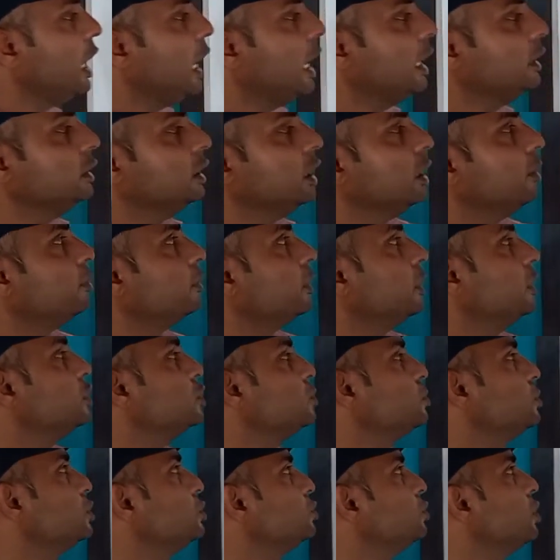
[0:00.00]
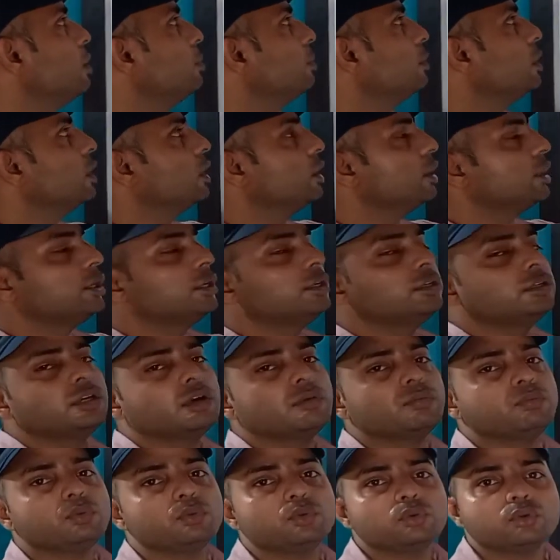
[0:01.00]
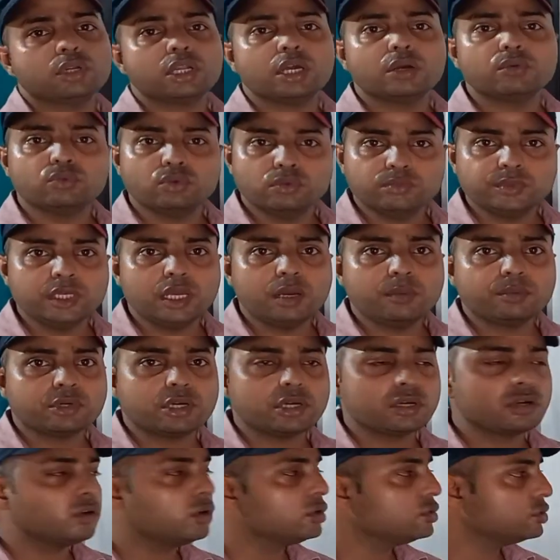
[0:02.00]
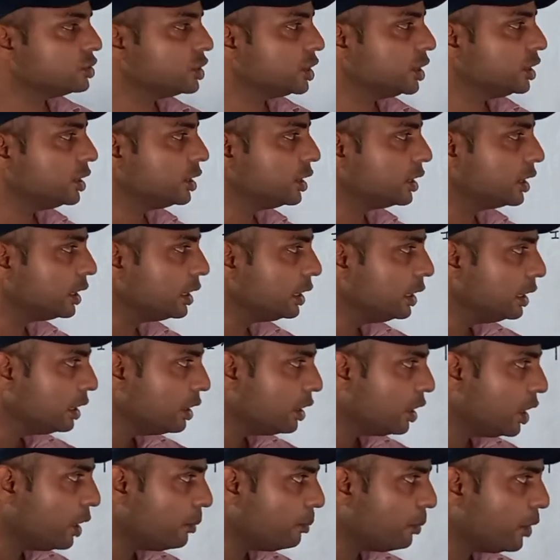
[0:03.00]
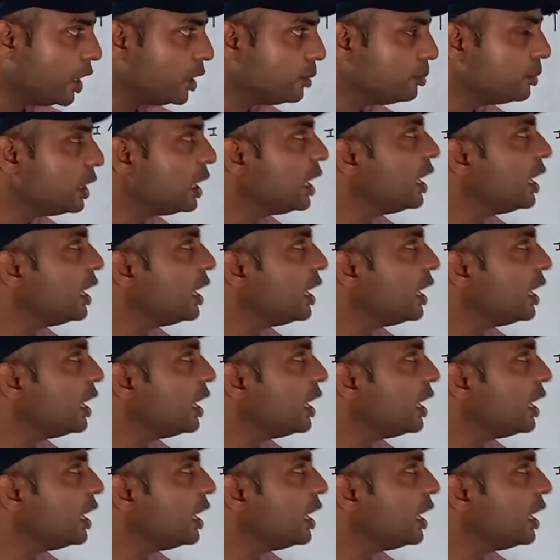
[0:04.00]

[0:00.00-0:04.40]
आई आपका इसमें जो आपका करंट का फ्लो हो रहा है वो भी आपका कांस्टेंट है अपान में